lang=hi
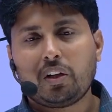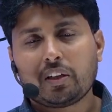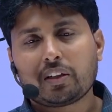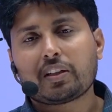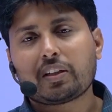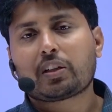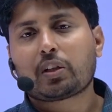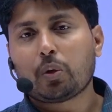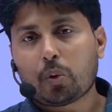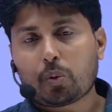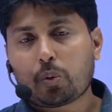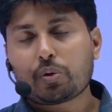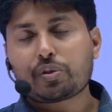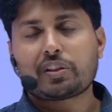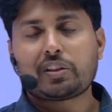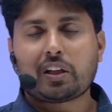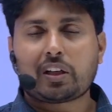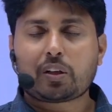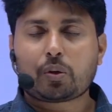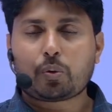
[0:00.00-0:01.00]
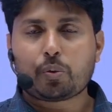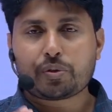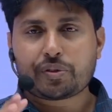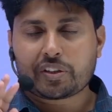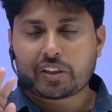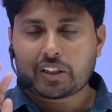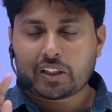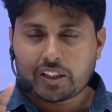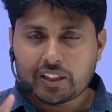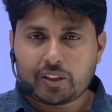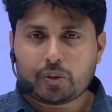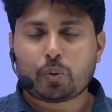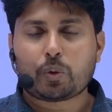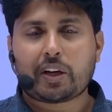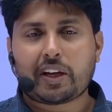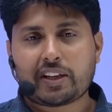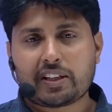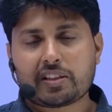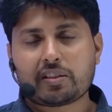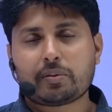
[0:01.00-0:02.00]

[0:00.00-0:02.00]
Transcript: कि क्यों क्वेश्चन अगर क्वेश्चन नहीं हो रहा है किसी